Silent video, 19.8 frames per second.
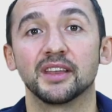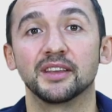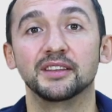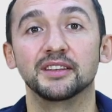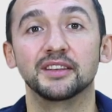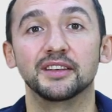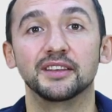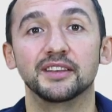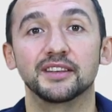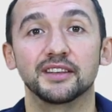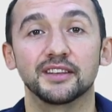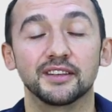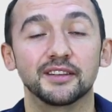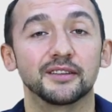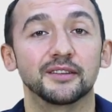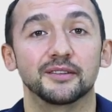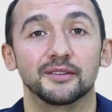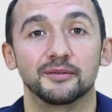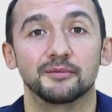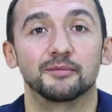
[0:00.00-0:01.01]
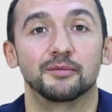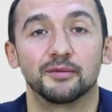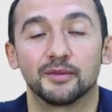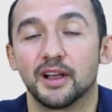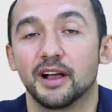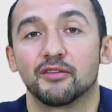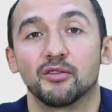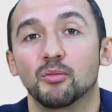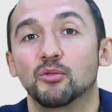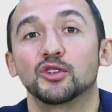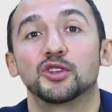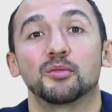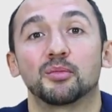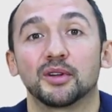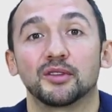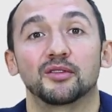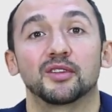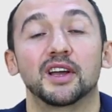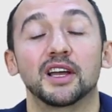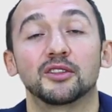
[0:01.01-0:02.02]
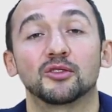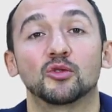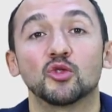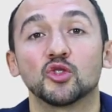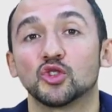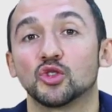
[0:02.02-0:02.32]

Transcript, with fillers: и как вы будете продвигать то,